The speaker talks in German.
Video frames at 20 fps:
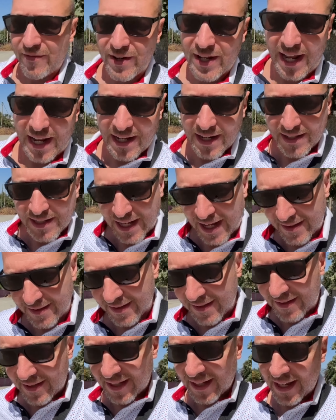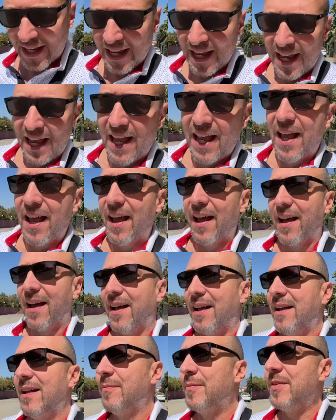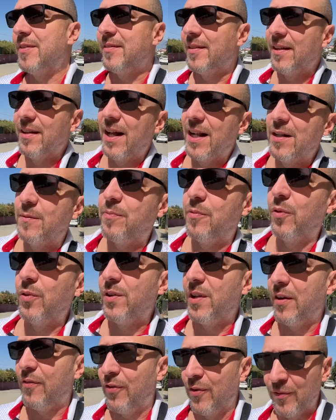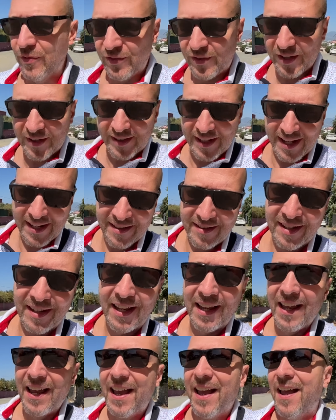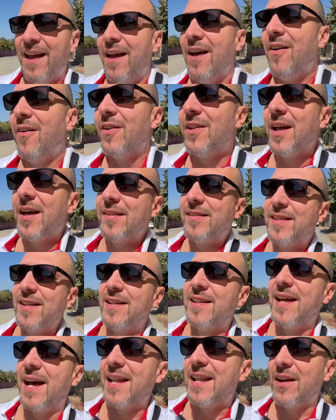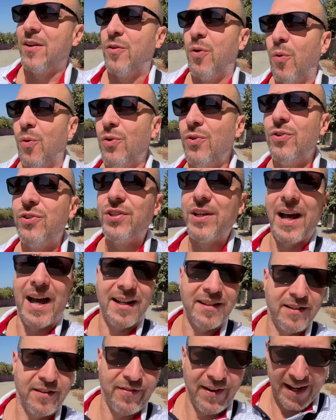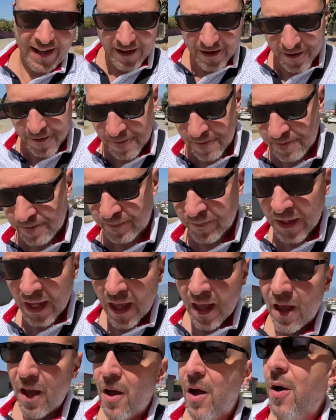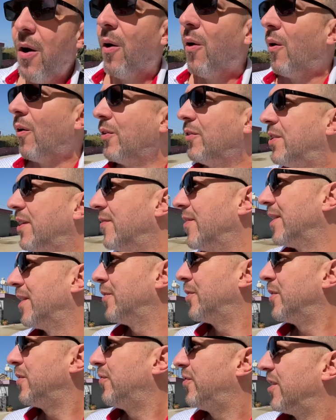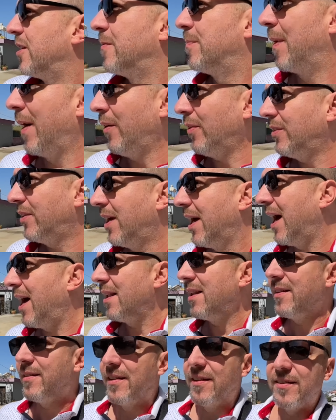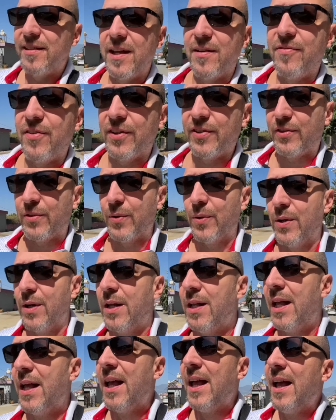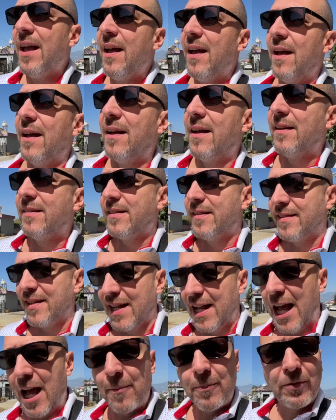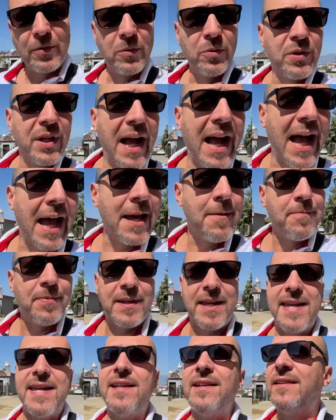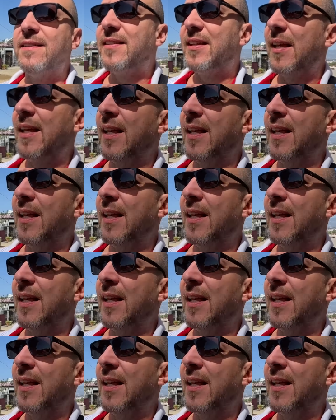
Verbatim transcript: wenn alle da sind, äh, bist du halt unter 50 Cent und hast dann deine Kohlenhydratquelle. Und hier wird natürlich viel gebaut gerade. Es ist einfach so, äh, es ist eine absolute Hype-Gegend.